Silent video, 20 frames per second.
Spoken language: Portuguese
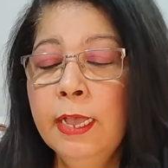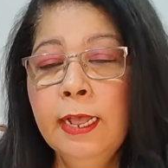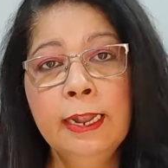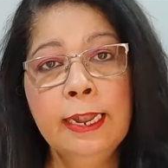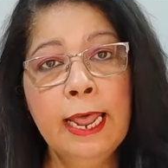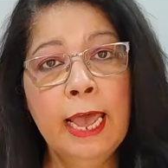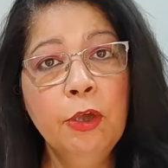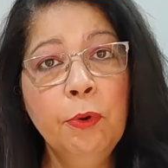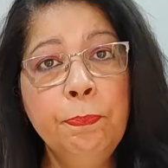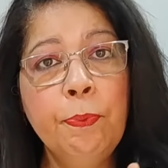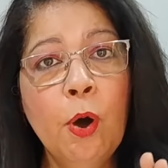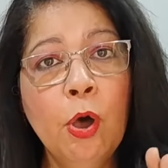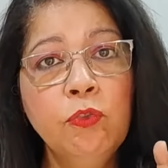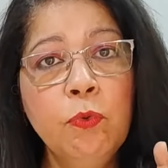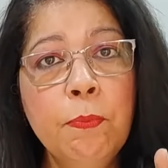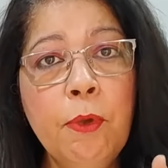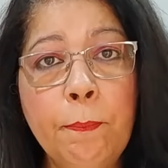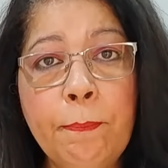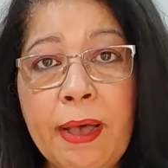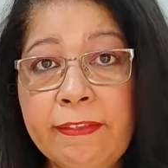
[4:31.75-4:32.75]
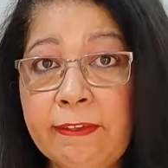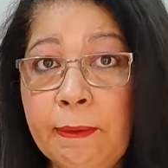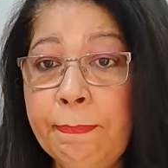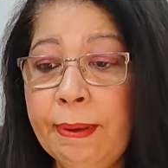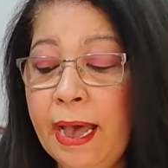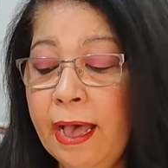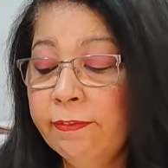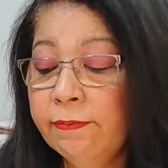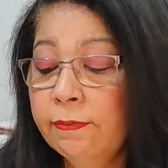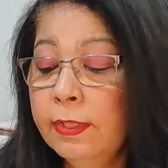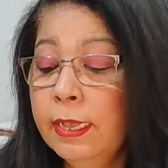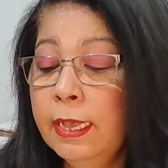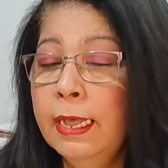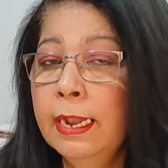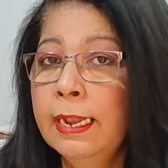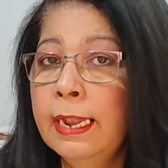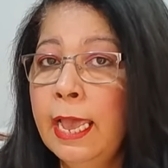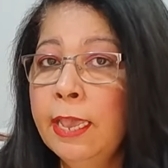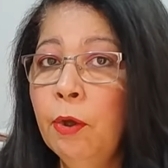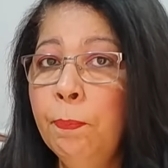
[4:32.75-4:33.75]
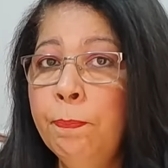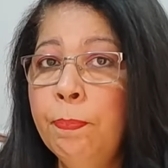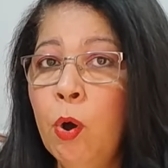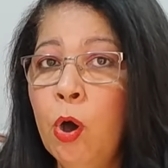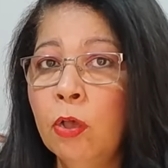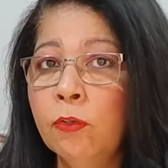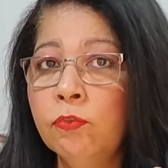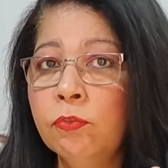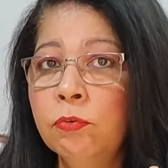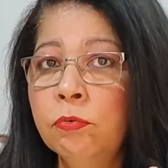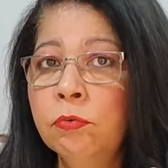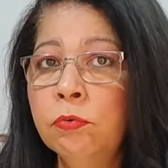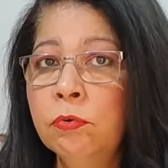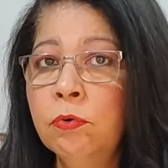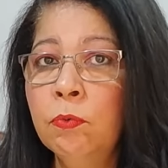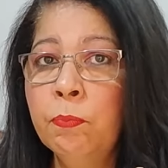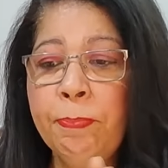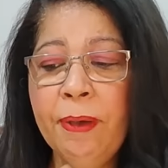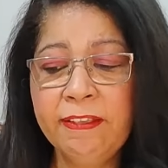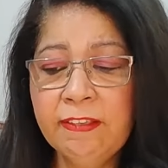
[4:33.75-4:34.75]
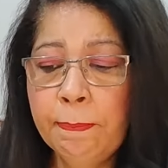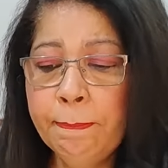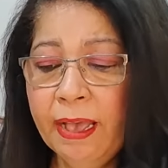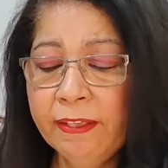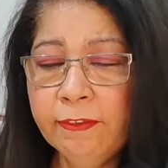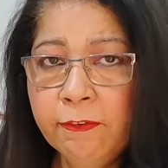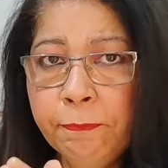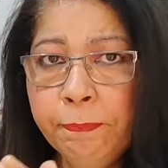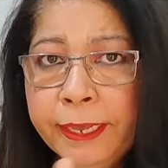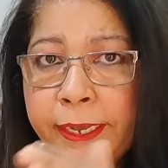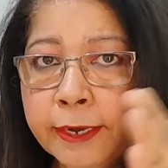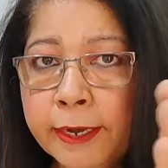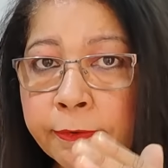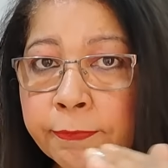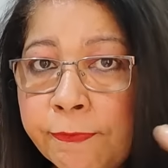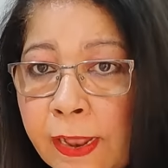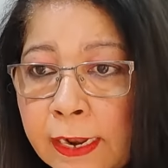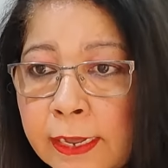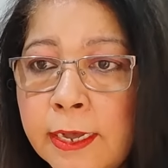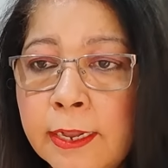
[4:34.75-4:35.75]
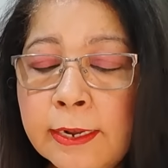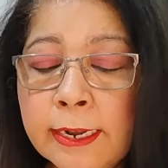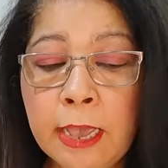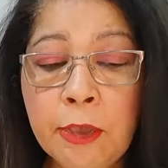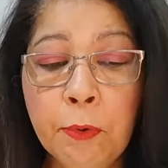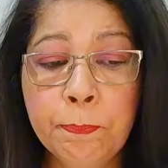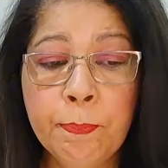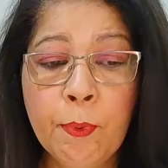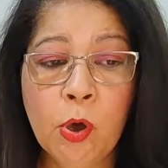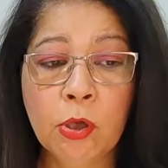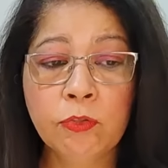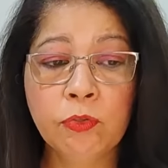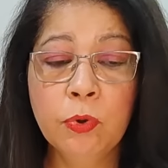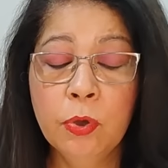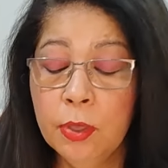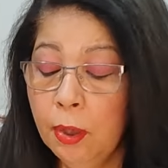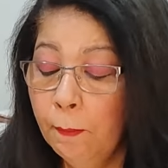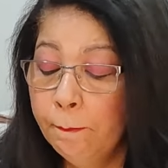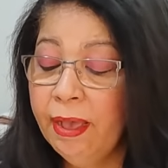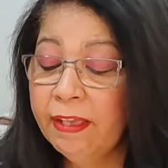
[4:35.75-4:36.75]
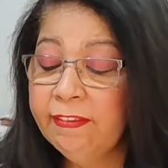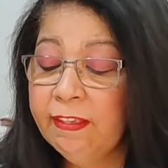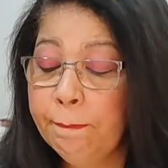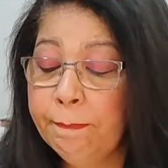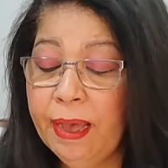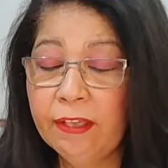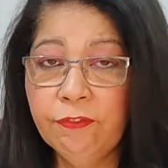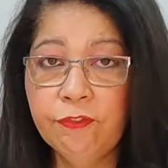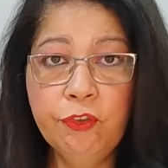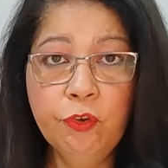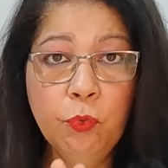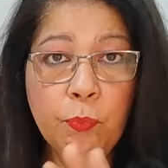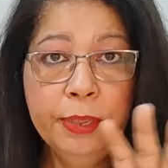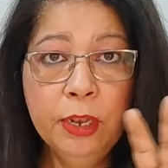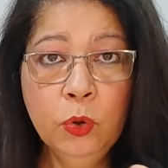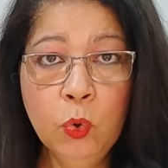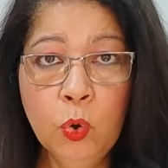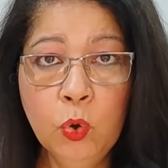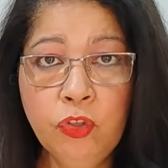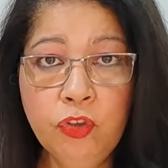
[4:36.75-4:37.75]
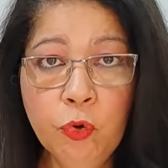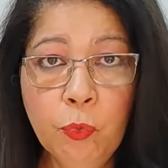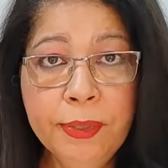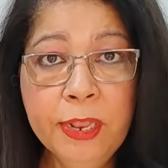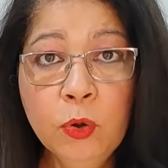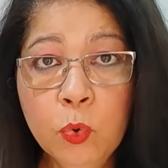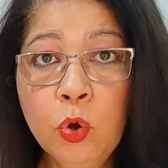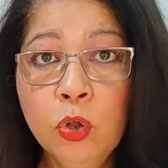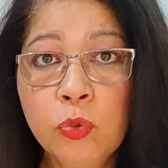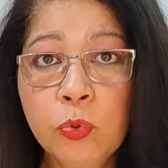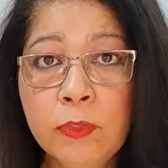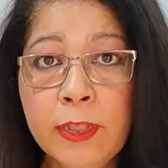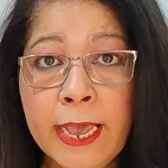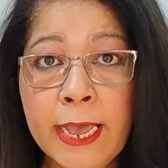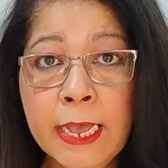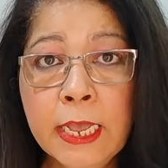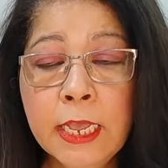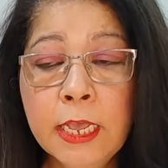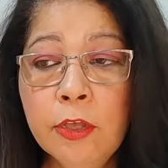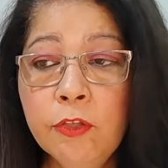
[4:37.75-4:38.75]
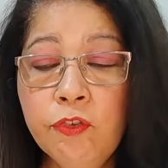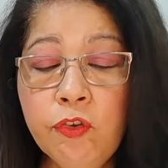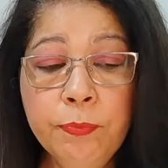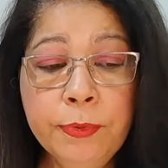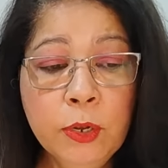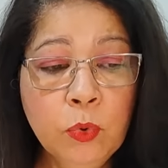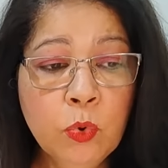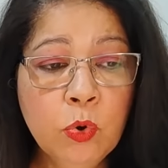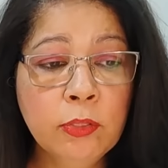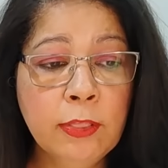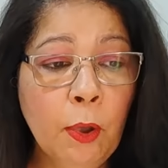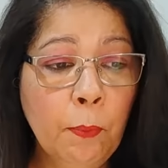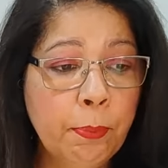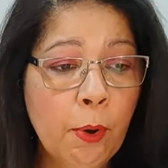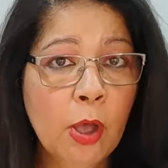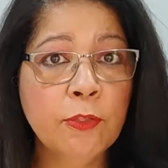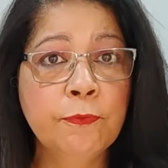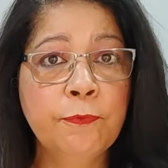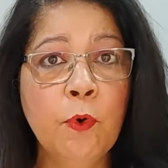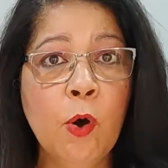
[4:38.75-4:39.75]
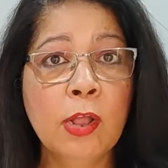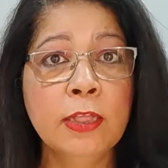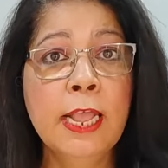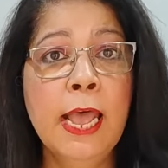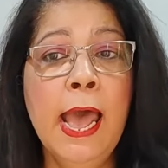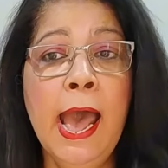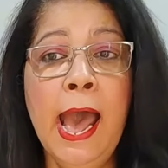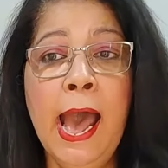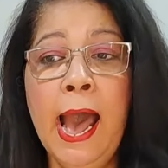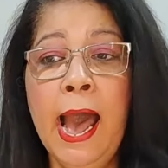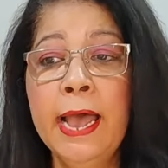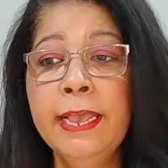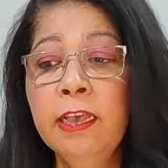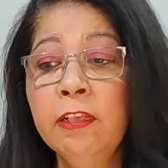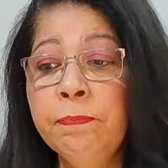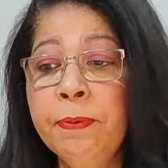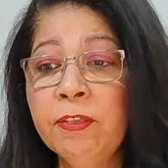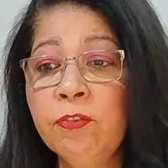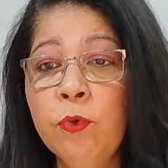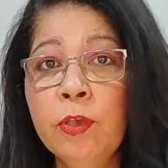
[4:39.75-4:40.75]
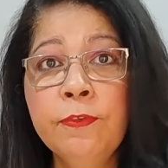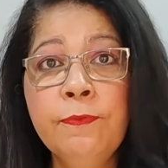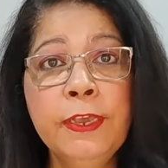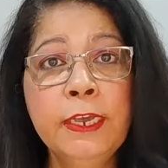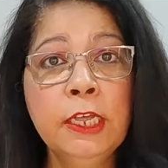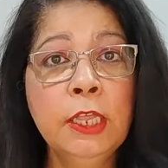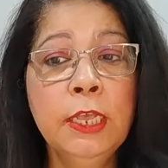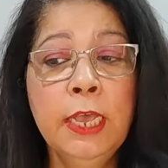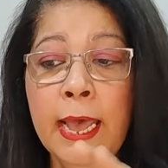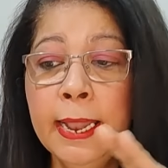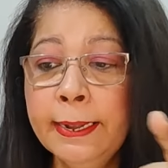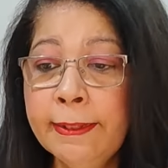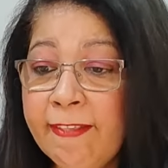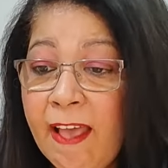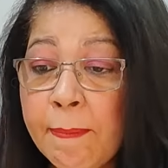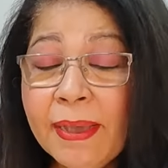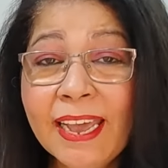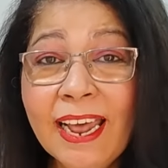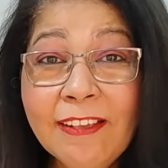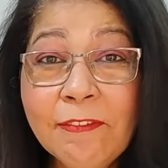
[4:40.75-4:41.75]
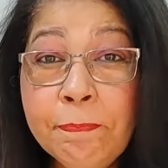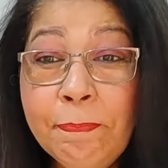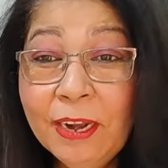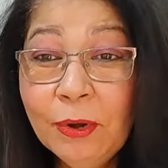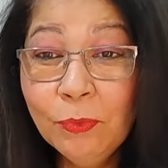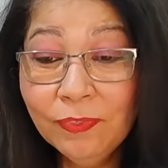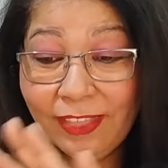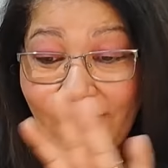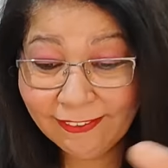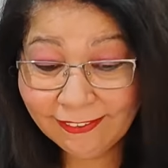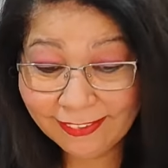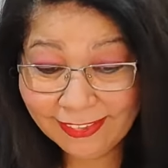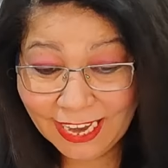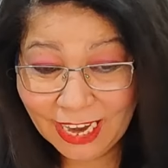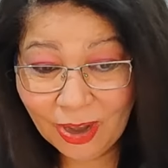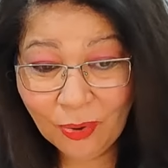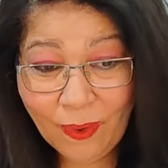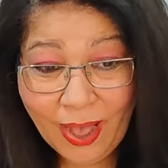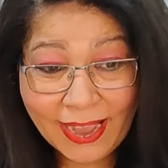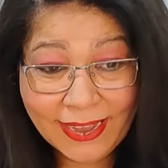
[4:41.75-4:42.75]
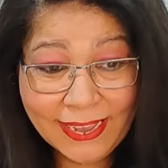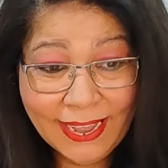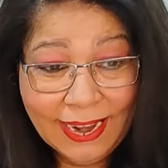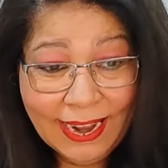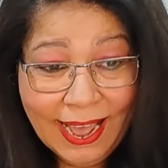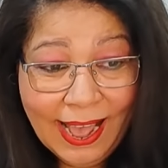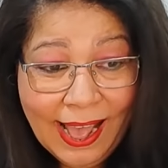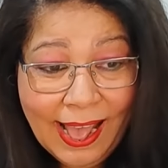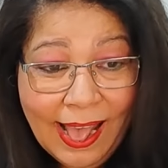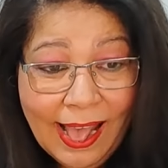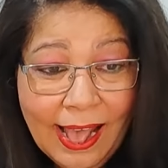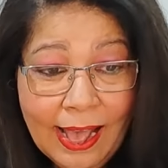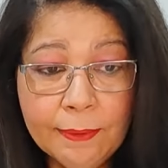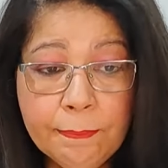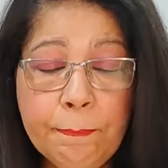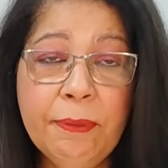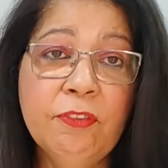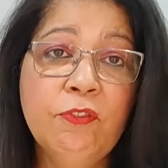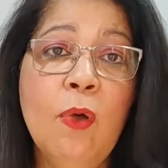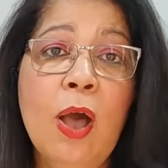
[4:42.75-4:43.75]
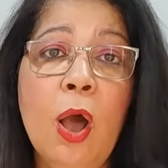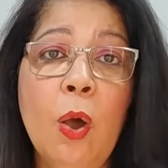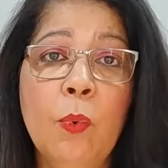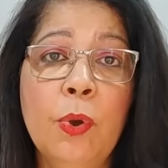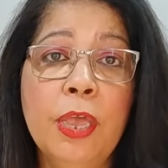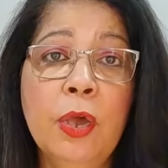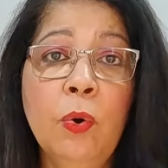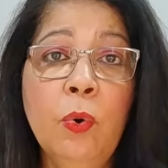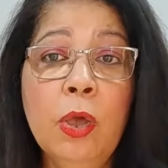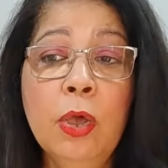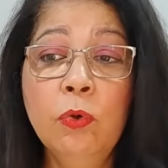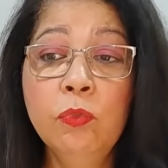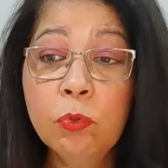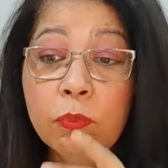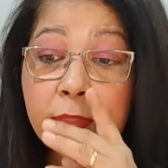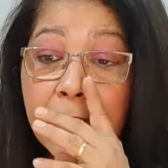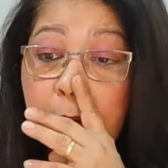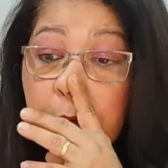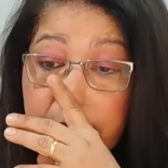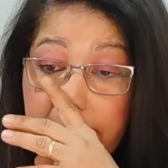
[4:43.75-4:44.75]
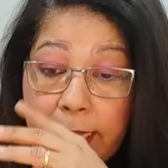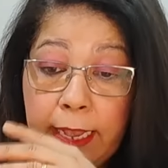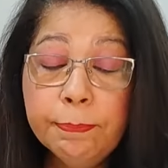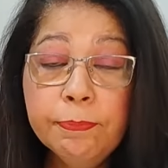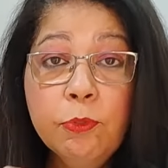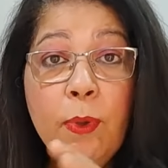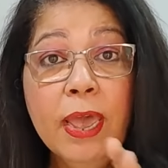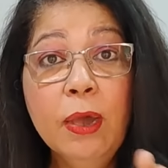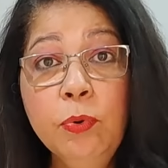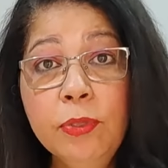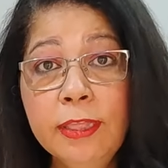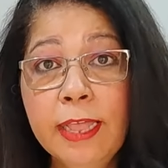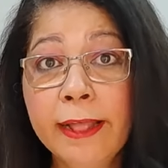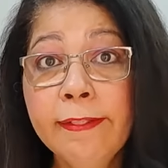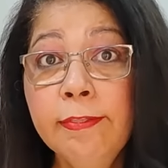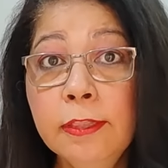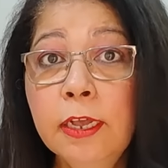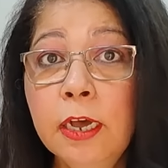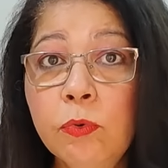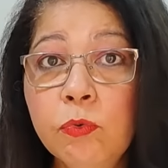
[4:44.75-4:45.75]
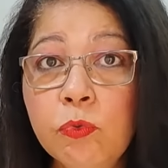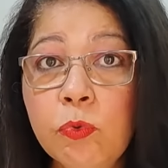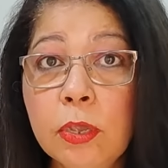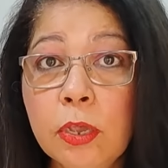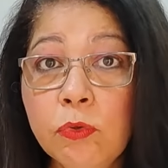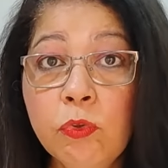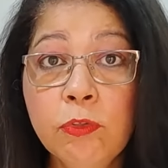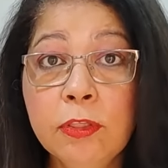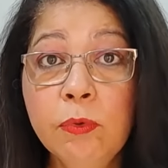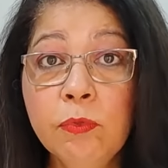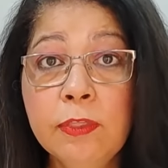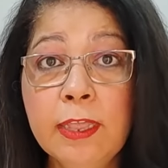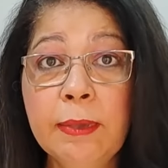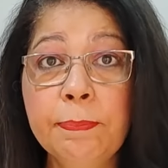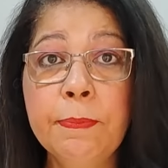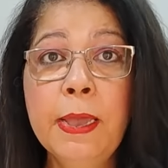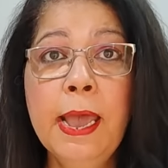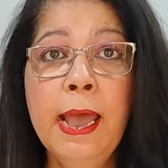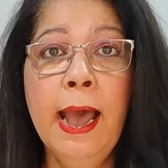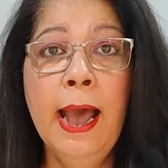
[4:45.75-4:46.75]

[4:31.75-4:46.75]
Lá eu posto o meu passo a passo. Lá eu posto passo a passo explicando, falando. Lá eu posto passo a passo de um, minu de um minuto, né? De um minuto eu posto foto. Aí as pessoas ficam, sabe aquelas perguntação, aquela, Pessoal, eu, eu não tenho tempo. Não é cuidado, não. Eu não tenho tempo.